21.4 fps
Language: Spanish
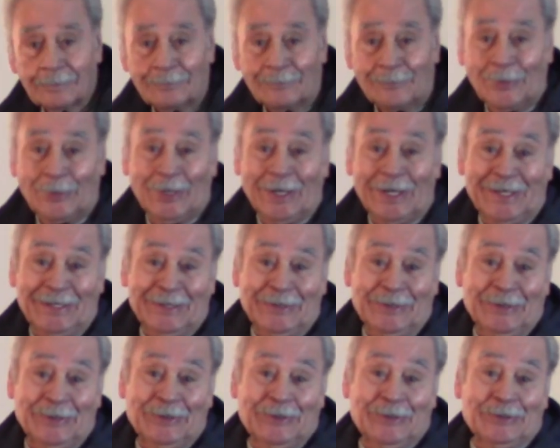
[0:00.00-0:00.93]

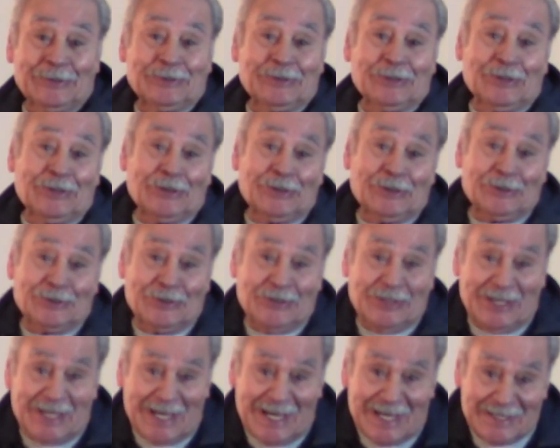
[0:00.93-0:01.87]
Bueno, no todos los
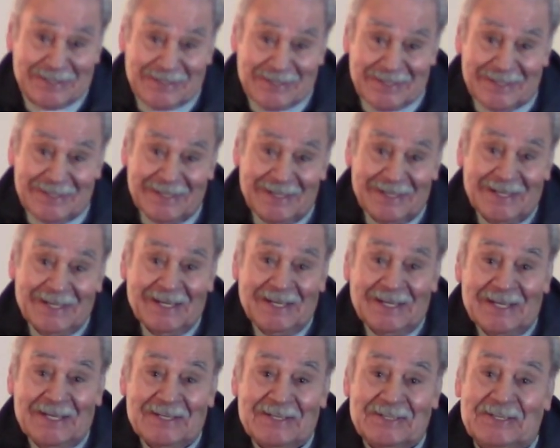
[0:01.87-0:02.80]
días
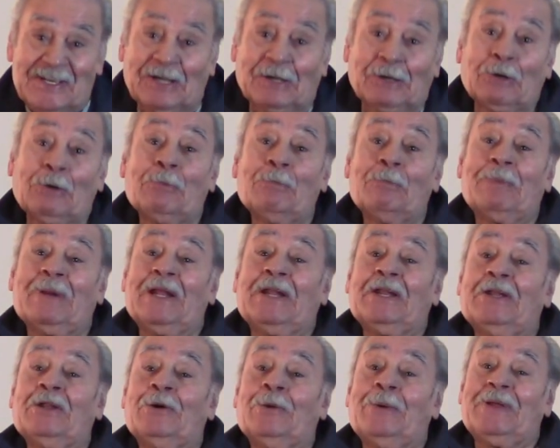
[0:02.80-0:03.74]
se
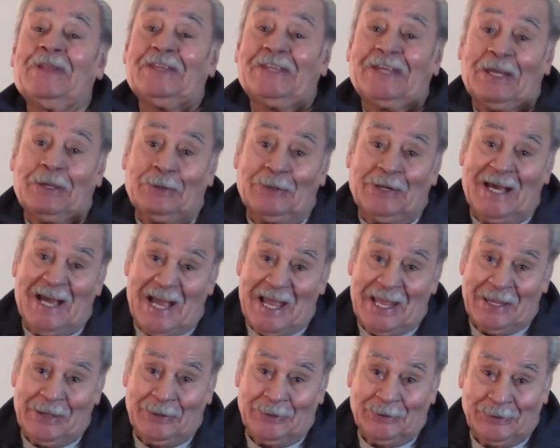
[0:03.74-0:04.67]
cumplen 91
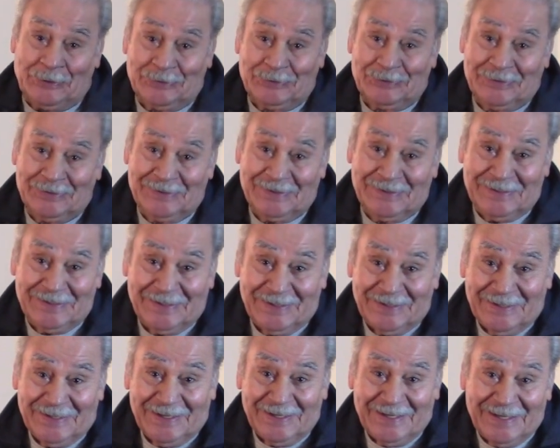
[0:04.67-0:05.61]
años.
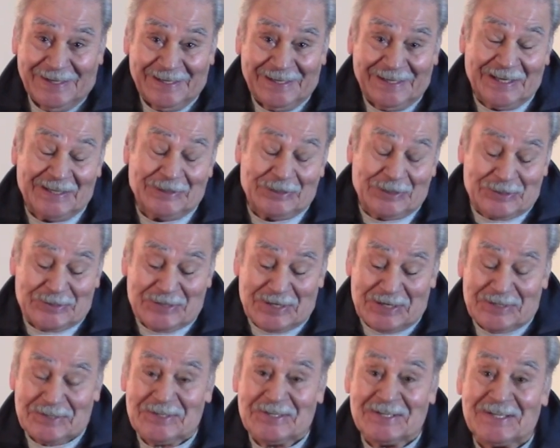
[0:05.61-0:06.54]
Y
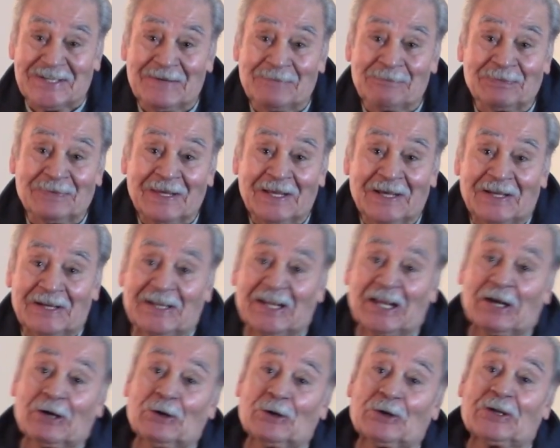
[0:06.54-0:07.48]
entonces,
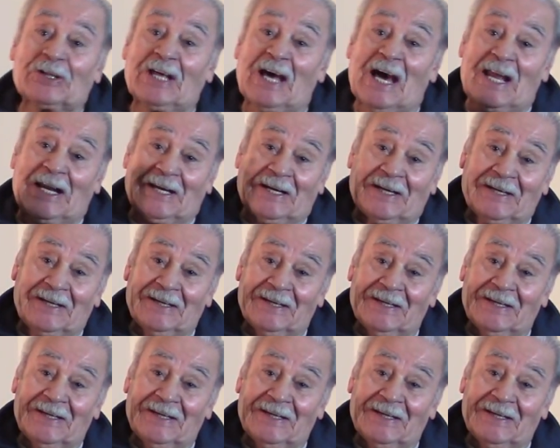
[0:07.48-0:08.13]
recordar